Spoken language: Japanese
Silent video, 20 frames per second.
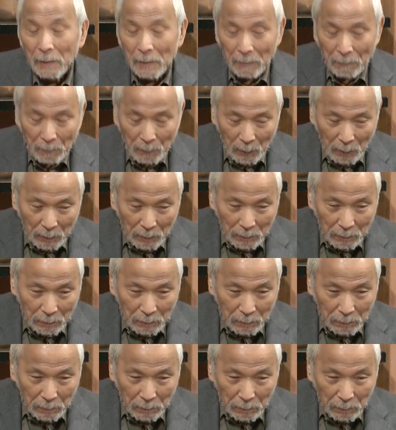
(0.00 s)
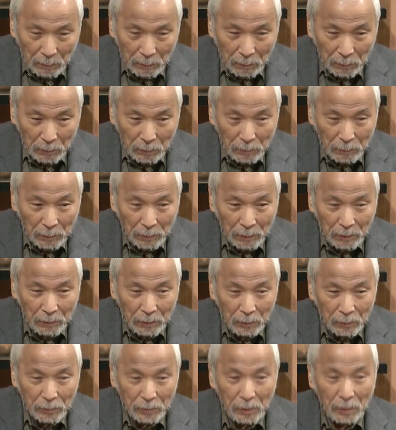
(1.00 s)
やっぱりそういうことって
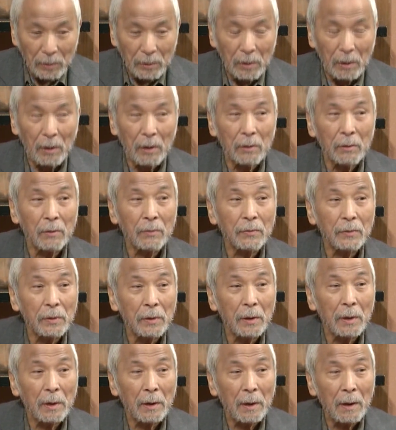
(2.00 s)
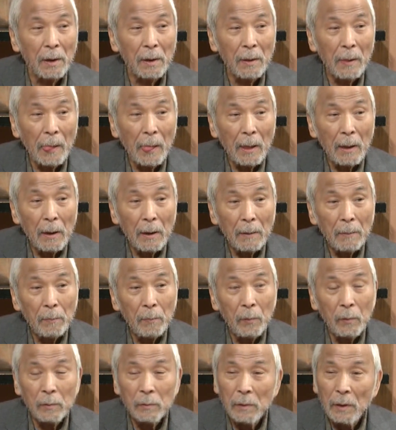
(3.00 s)
気をつけてのがよくて、
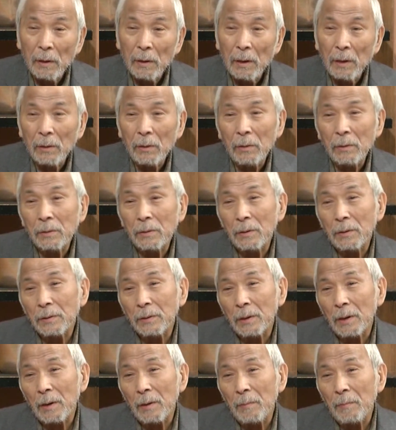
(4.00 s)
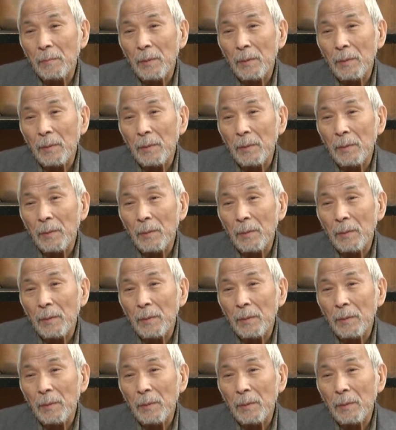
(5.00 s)
僕が外国人でしたら「